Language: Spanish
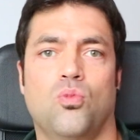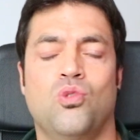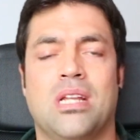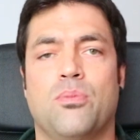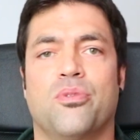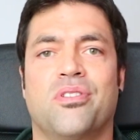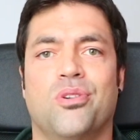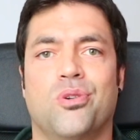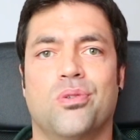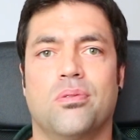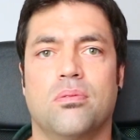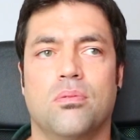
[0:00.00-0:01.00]
una
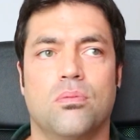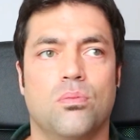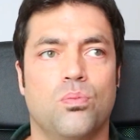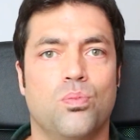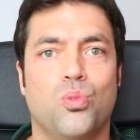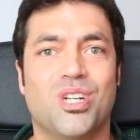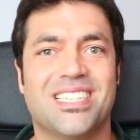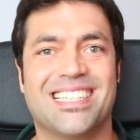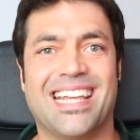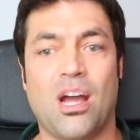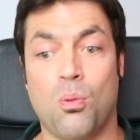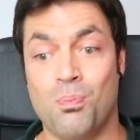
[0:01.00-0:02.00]
emoción?
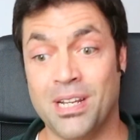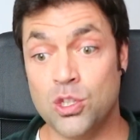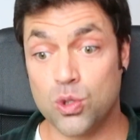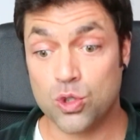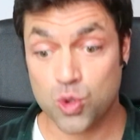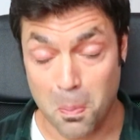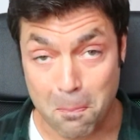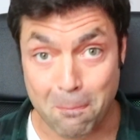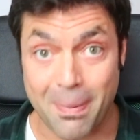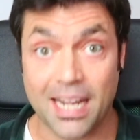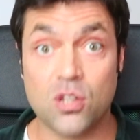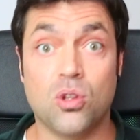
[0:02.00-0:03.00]
Pues que aumento su
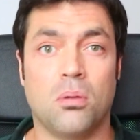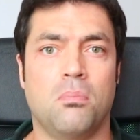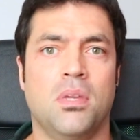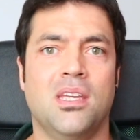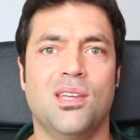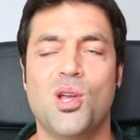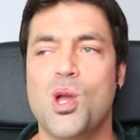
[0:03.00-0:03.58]
impacto en mí,